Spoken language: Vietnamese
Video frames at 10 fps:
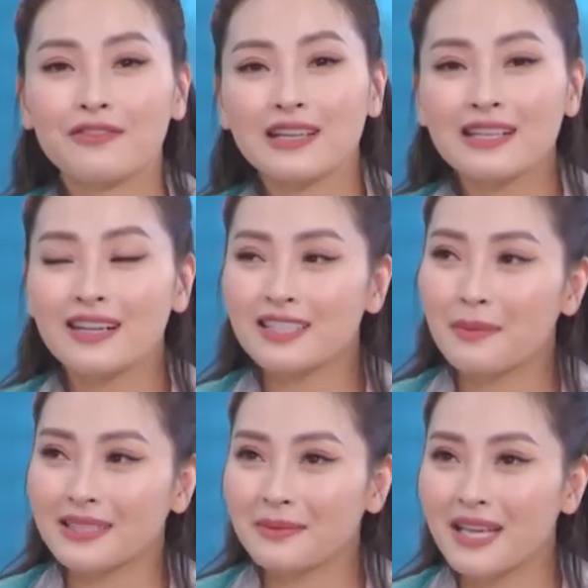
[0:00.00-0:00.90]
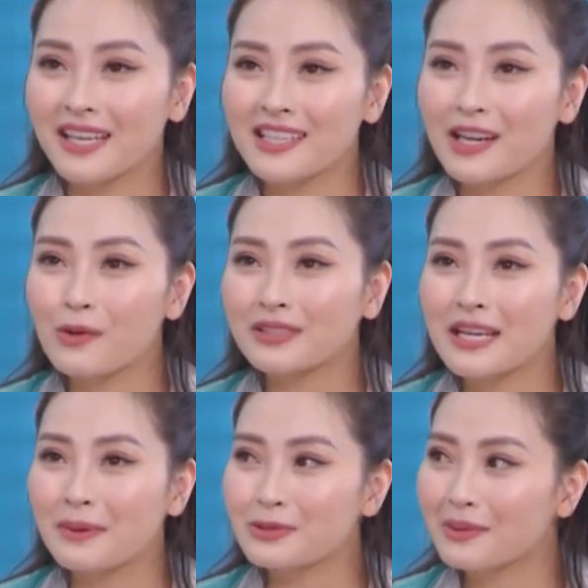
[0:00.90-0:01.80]
Với những người chơi mà tham gia những cái cuộc
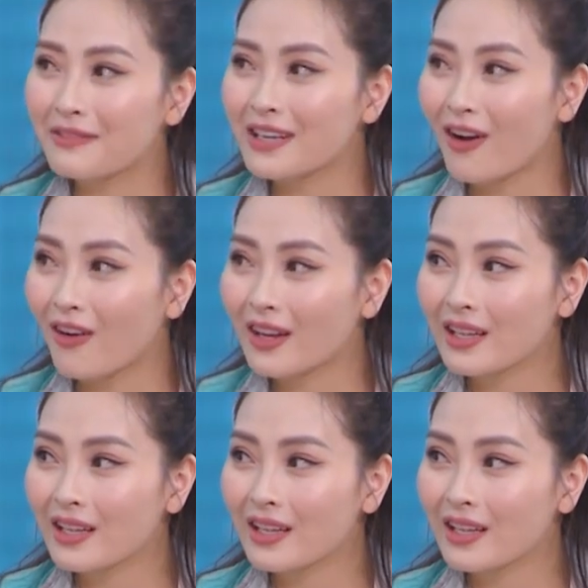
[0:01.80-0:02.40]
thi mà chúng ta vừa nói,